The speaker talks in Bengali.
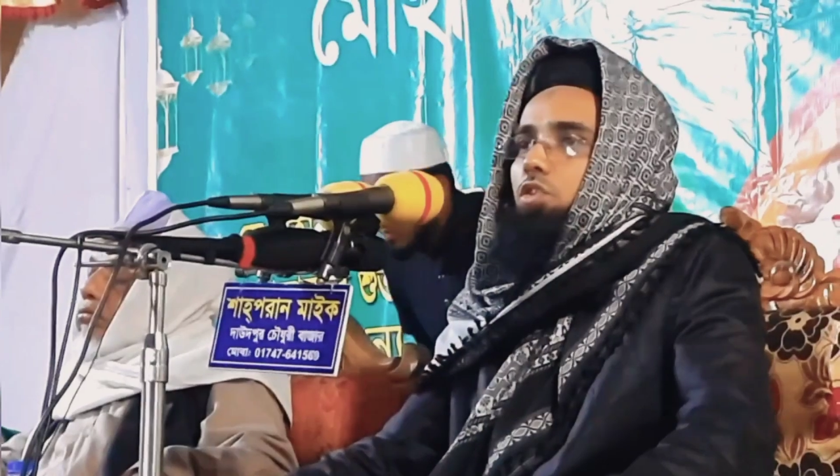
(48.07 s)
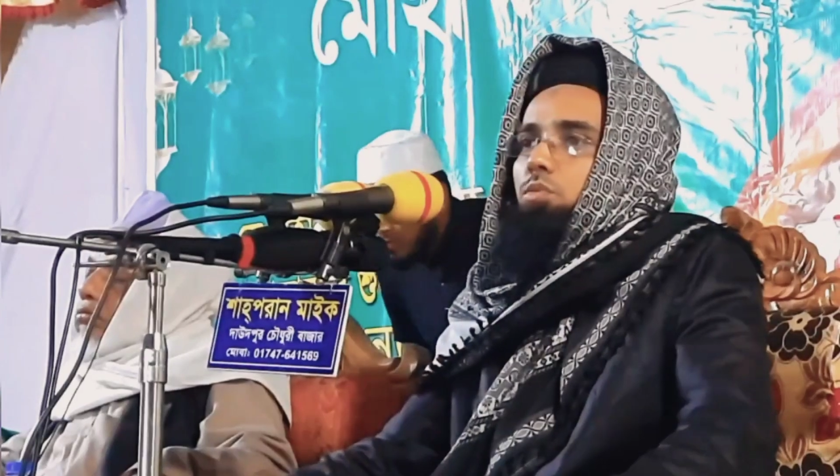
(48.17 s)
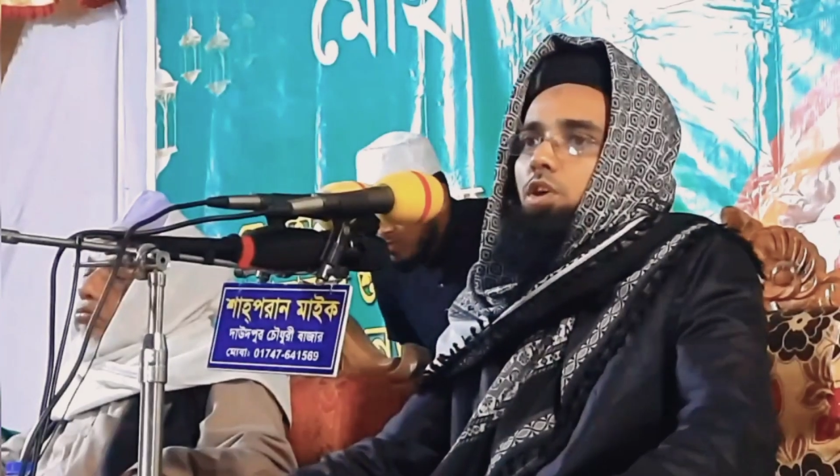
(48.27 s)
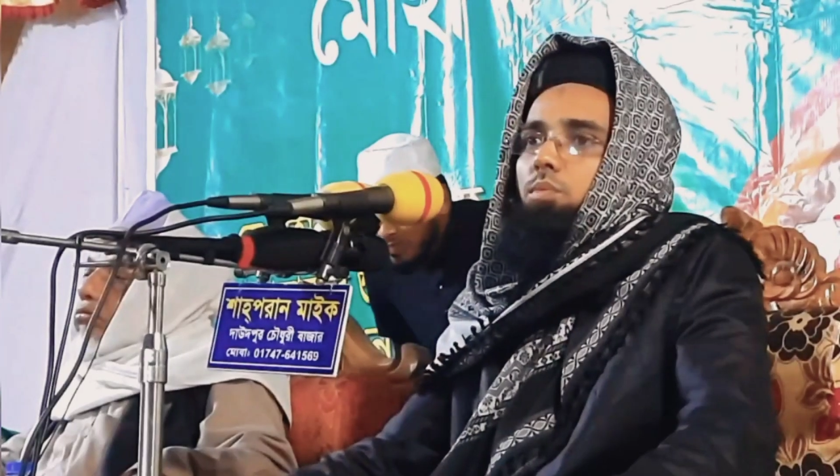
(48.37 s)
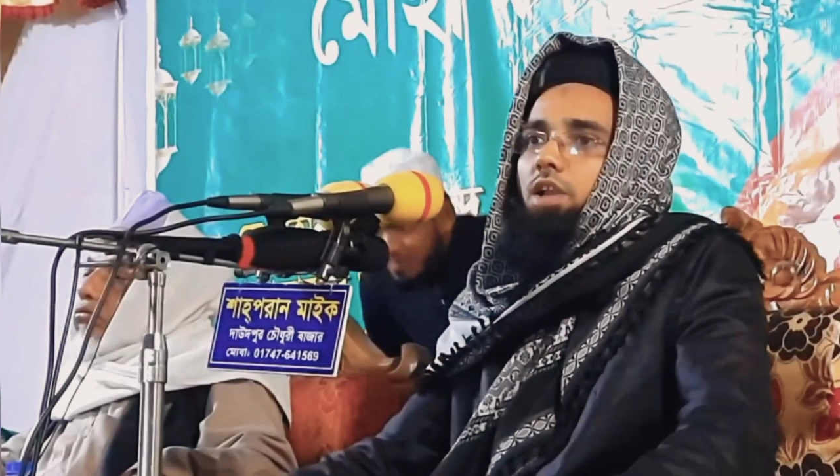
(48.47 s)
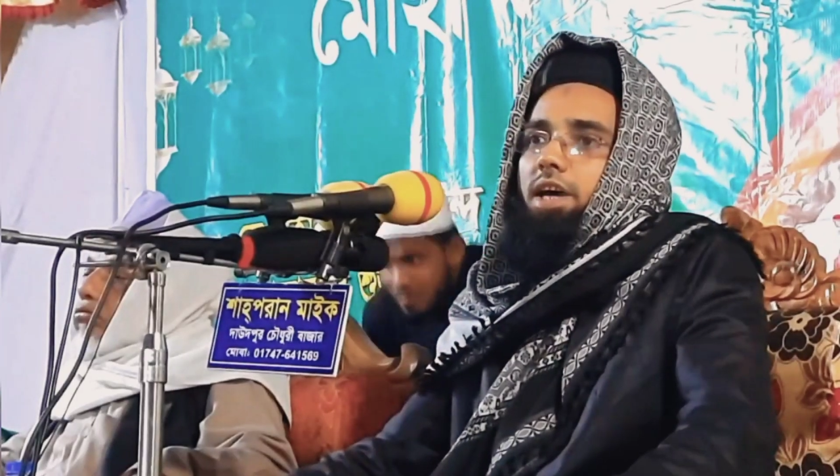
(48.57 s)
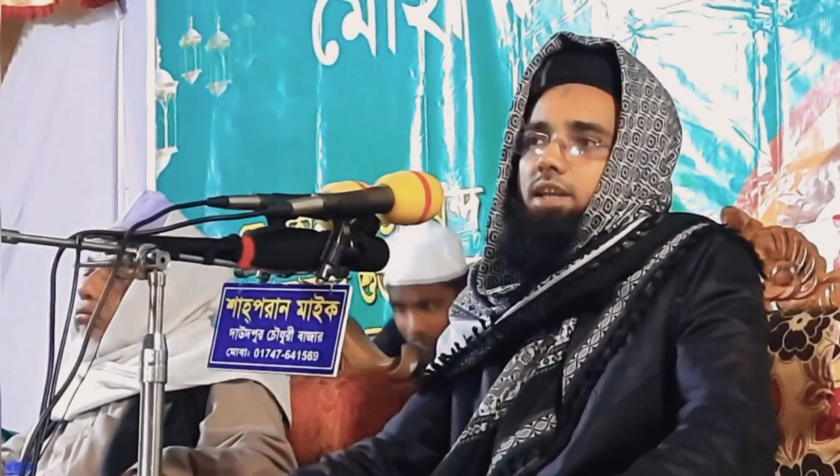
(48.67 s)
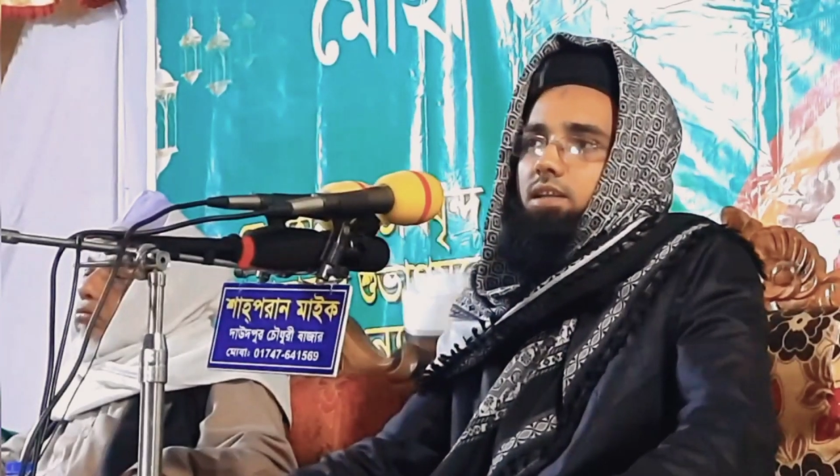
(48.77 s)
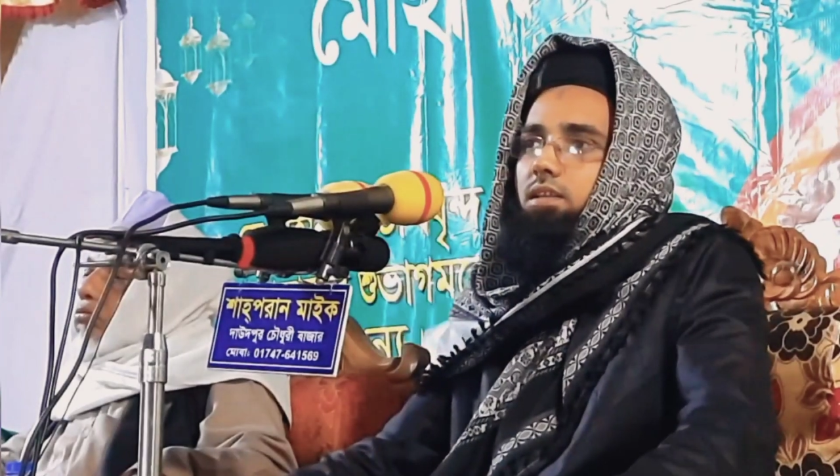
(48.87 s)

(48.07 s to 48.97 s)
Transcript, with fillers: উমর বলেন